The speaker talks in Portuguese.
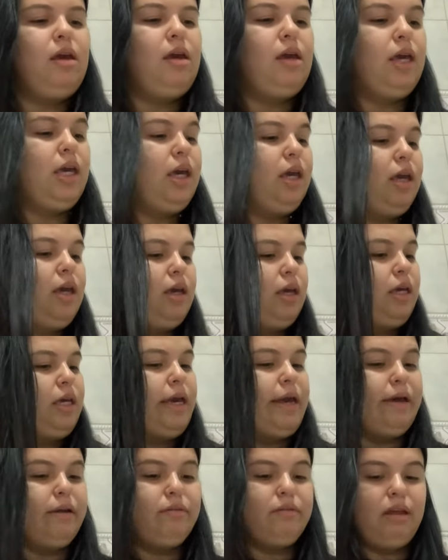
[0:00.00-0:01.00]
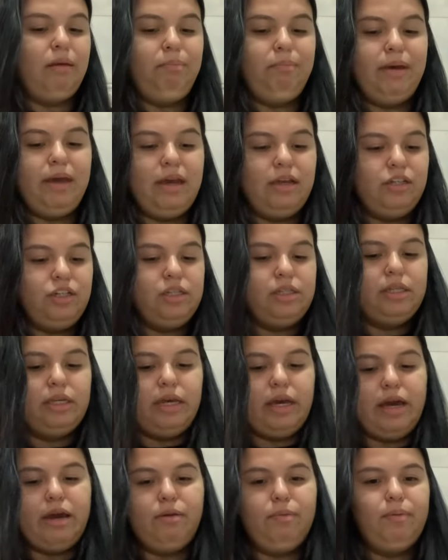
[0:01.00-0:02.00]
É, quero tapetes e
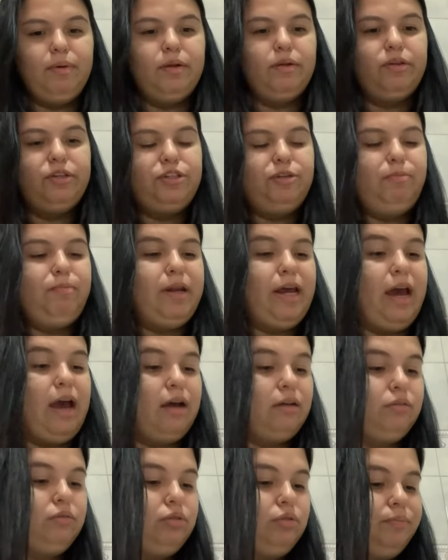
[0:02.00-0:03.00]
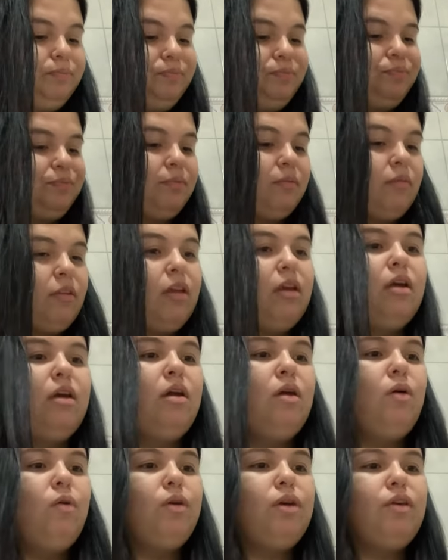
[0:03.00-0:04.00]
quero panos de prato.
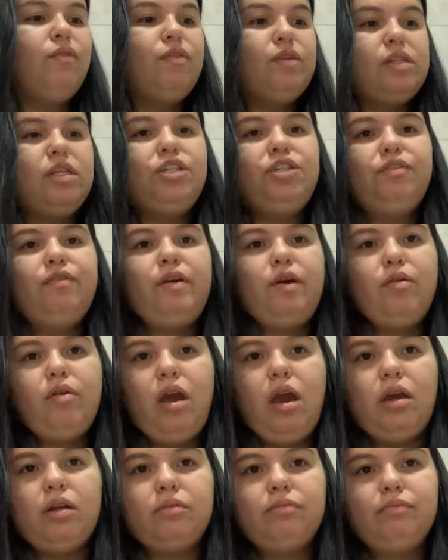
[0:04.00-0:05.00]
O que você tiver, eu quero.